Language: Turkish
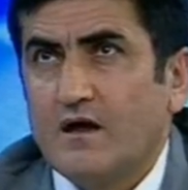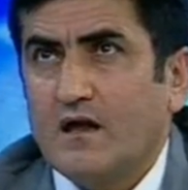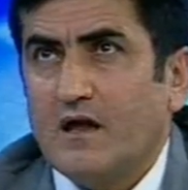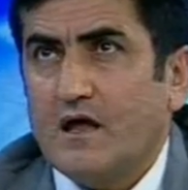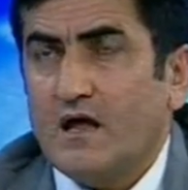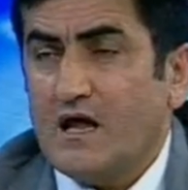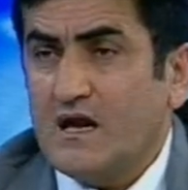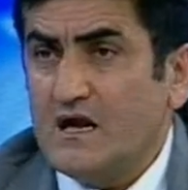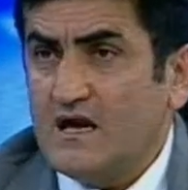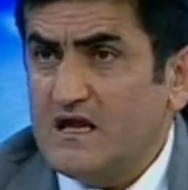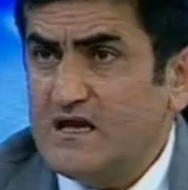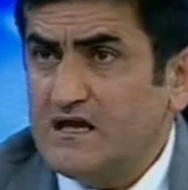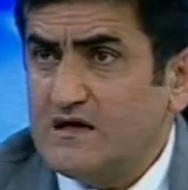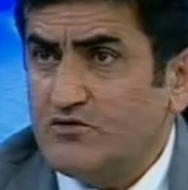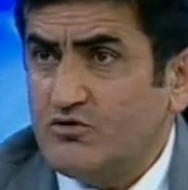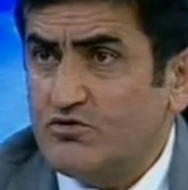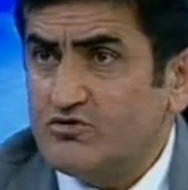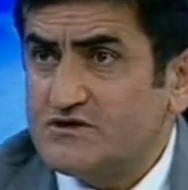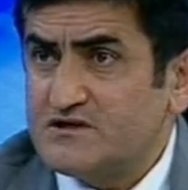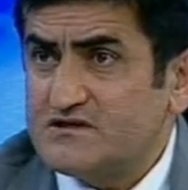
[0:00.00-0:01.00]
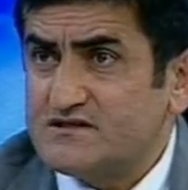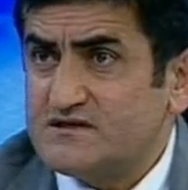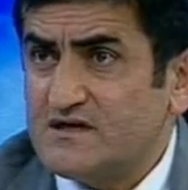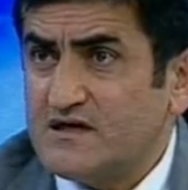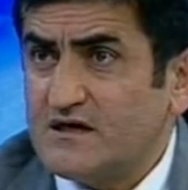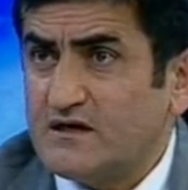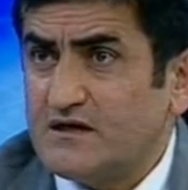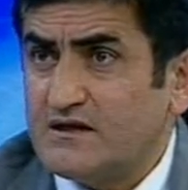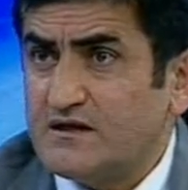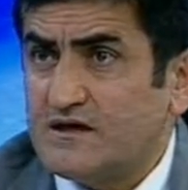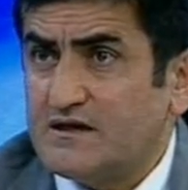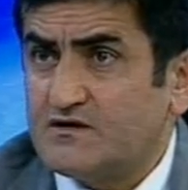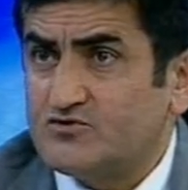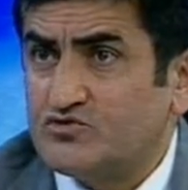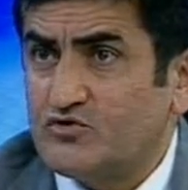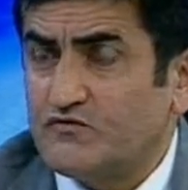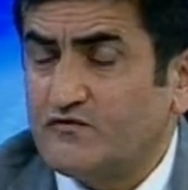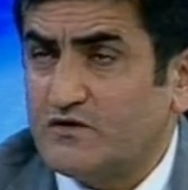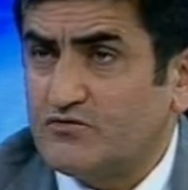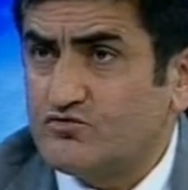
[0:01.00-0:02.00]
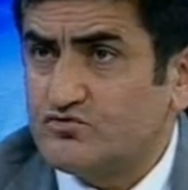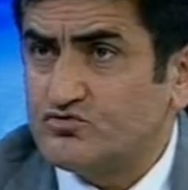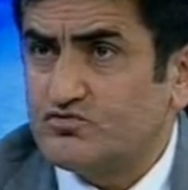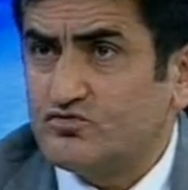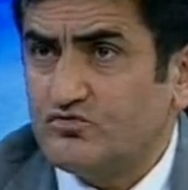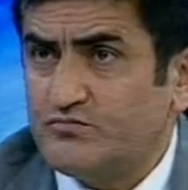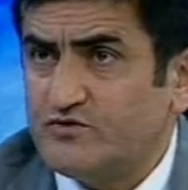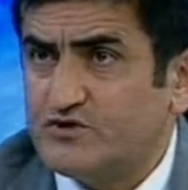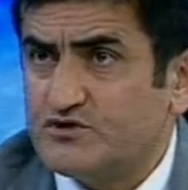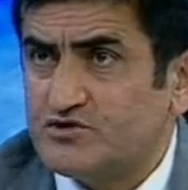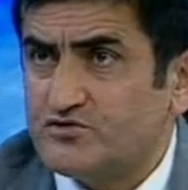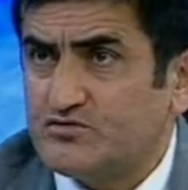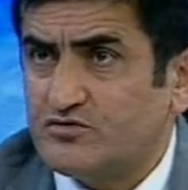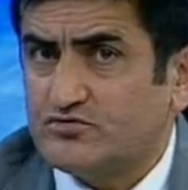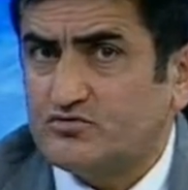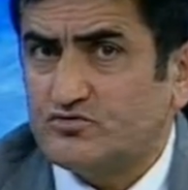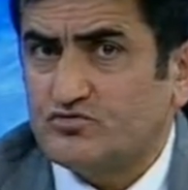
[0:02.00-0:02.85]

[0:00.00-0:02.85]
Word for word: 50 yıl öncesine kadar sofra tuzu diye bir şey yoktu.